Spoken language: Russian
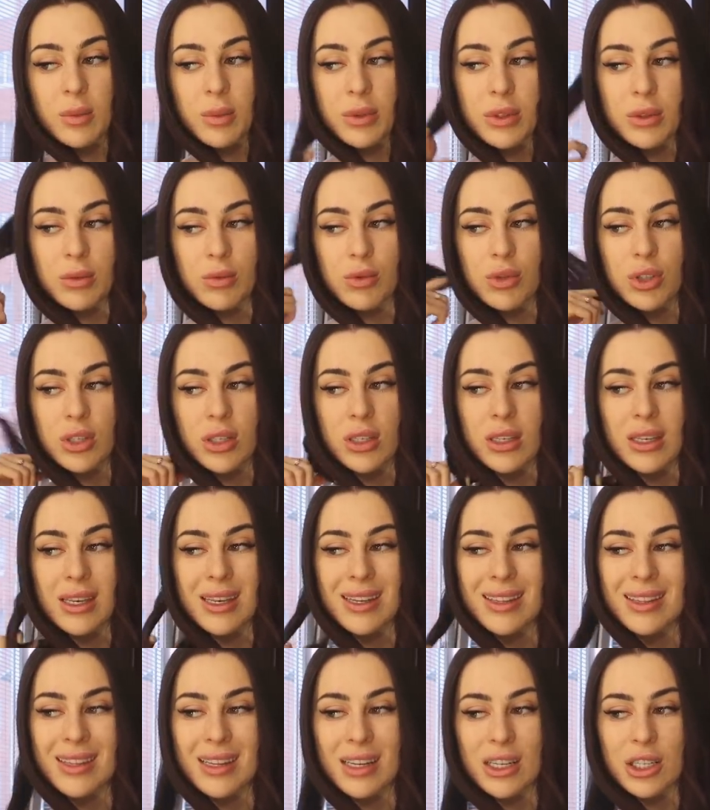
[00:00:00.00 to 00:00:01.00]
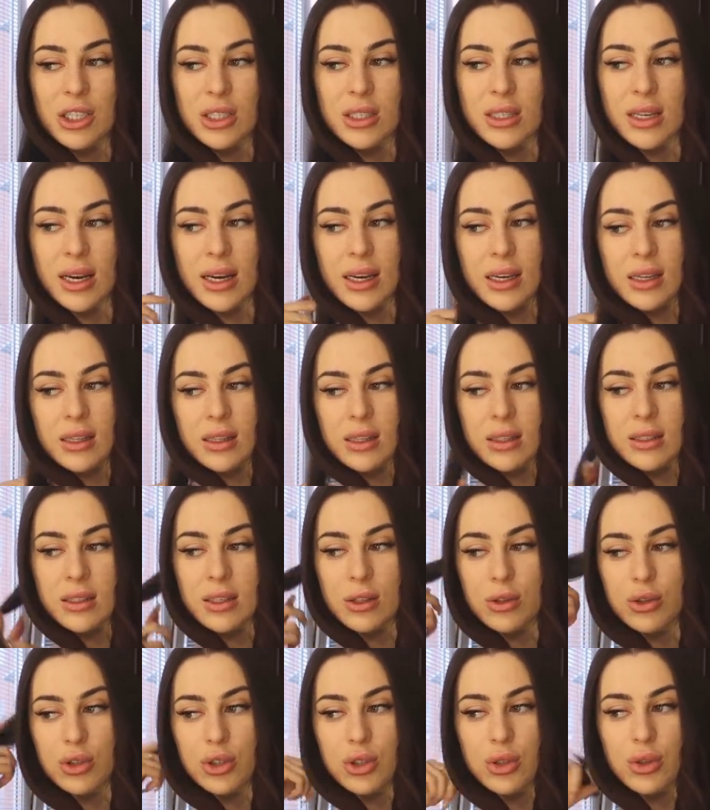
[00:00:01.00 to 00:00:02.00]
потому что нет дождя и
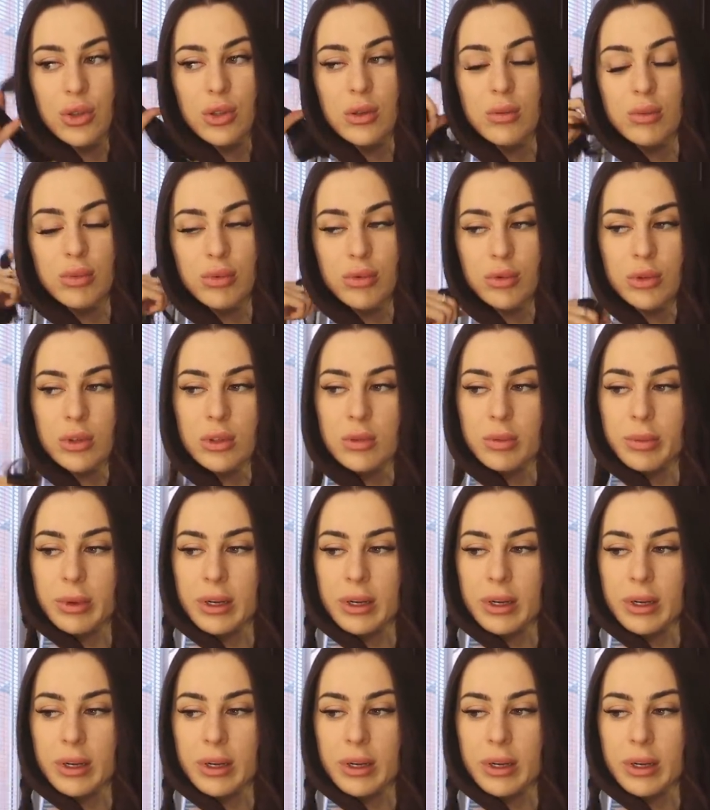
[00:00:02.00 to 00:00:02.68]
надеюсь, что не будет.